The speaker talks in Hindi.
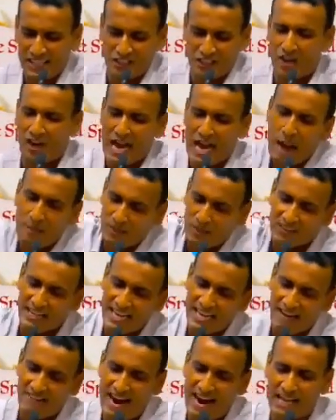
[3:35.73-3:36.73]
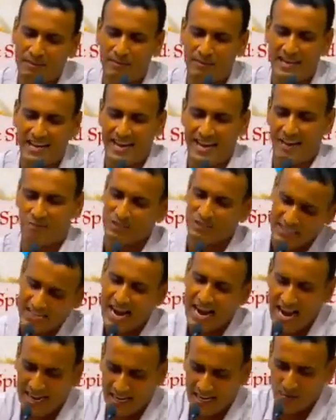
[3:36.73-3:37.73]
इट्स नॉट आपका धन्यवाद मिले
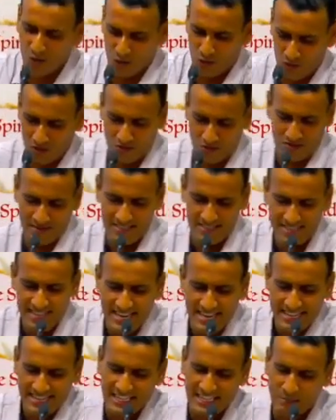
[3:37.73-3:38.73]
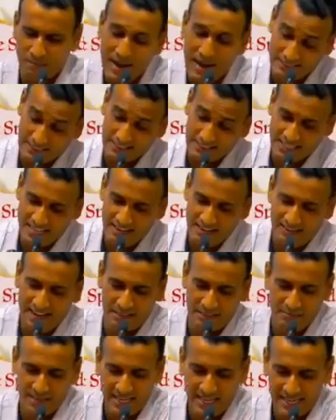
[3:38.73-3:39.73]
उससे कहा आगे बोलो किस बात का
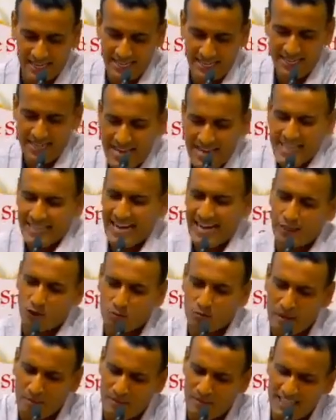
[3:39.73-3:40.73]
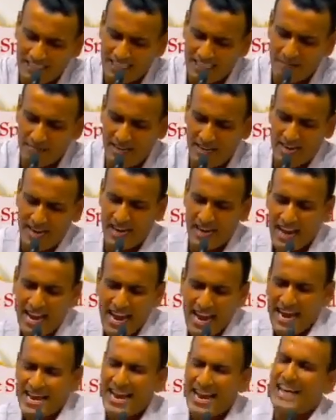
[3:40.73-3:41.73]
धन्यवाद मिले क्या तुम्हें प्लेसिंग मिली
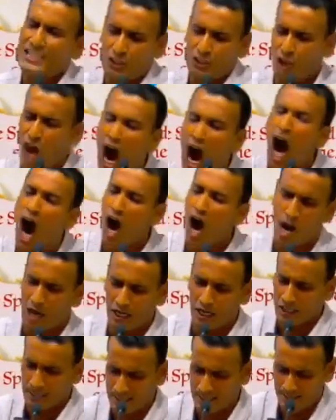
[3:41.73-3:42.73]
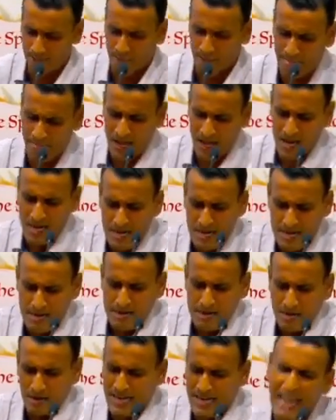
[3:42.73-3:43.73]
यस लॉर्ड
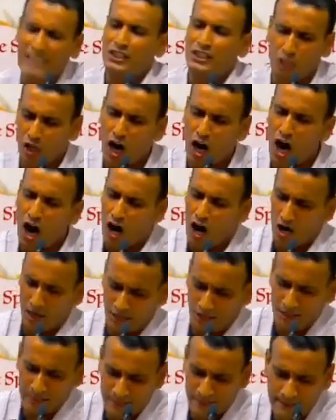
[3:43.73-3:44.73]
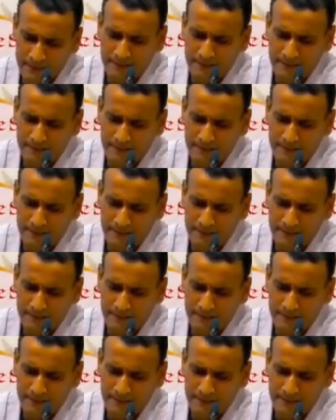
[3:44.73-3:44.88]
यस लॉर्ड